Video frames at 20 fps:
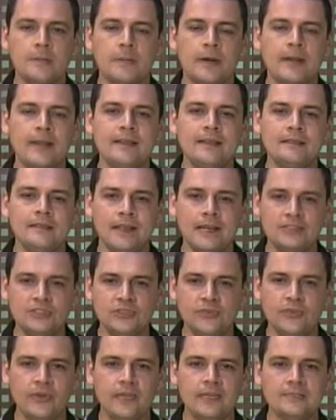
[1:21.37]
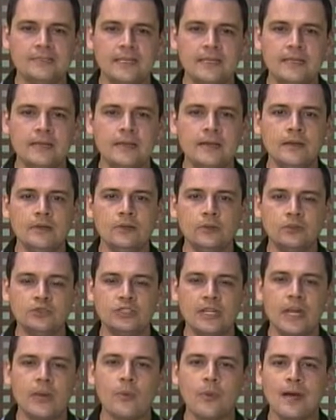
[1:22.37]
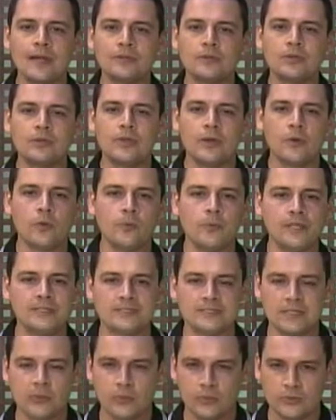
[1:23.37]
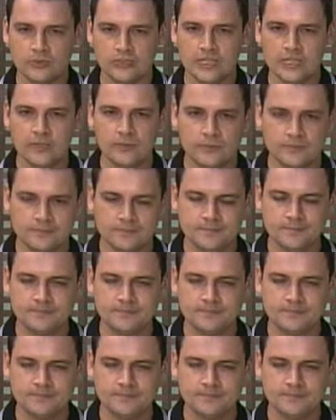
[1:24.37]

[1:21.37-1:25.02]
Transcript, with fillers: para entrar de vez aí no G4 da competição, Luciano.